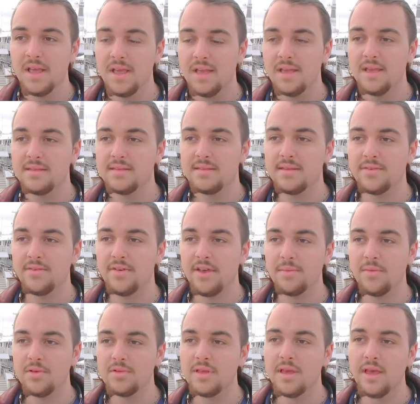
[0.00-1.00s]
Et c'est
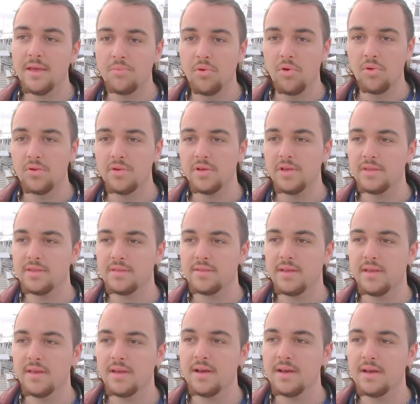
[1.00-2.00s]
vraiment très beau.
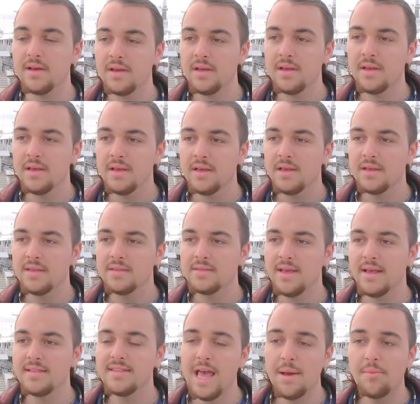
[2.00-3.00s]
C'est
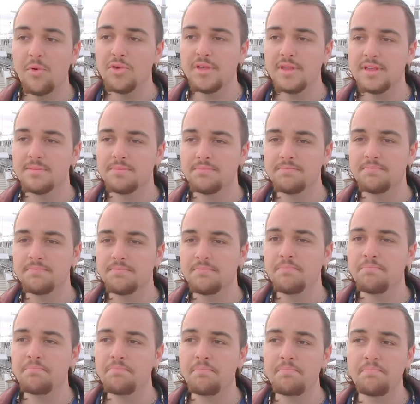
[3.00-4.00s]
ça diabolise,
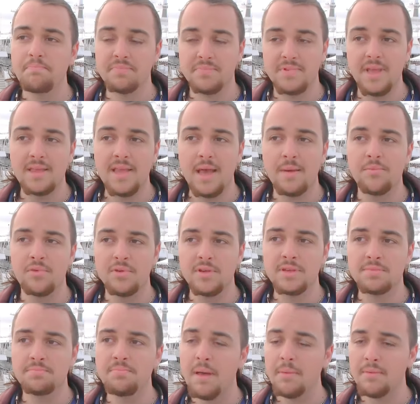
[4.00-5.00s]
ça
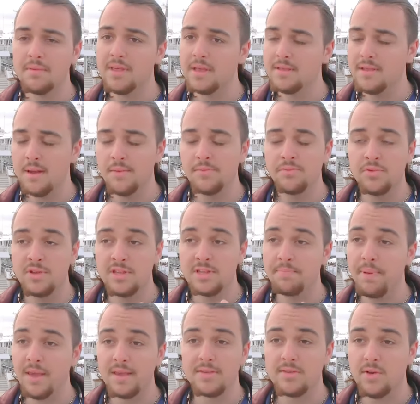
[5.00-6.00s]
diabolise, ça
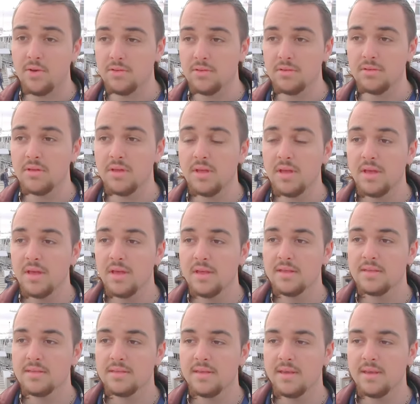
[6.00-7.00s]
personne.
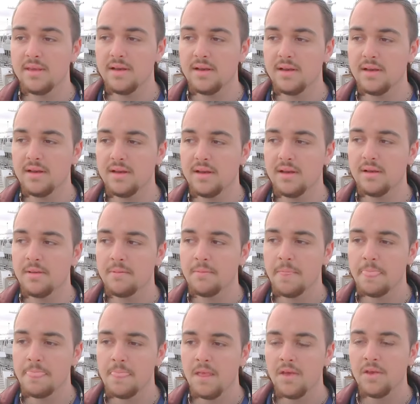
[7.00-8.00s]
C'est euh,
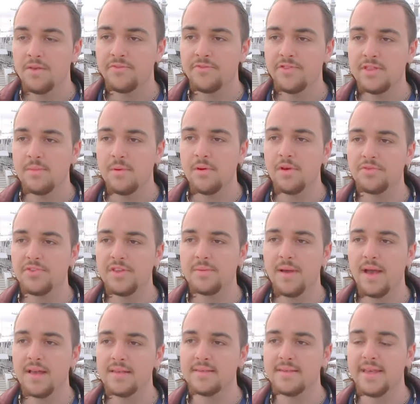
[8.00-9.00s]
finalement un
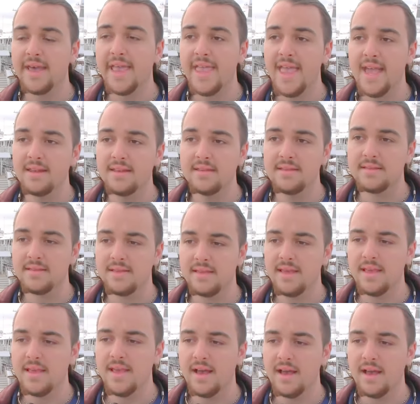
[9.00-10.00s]
film assez réaliste
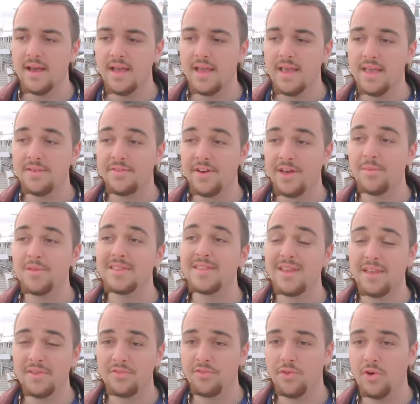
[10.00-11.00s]
euh, et, vraiment
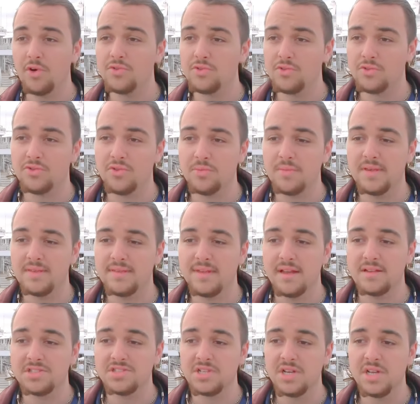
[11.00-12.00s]
très fort sur son message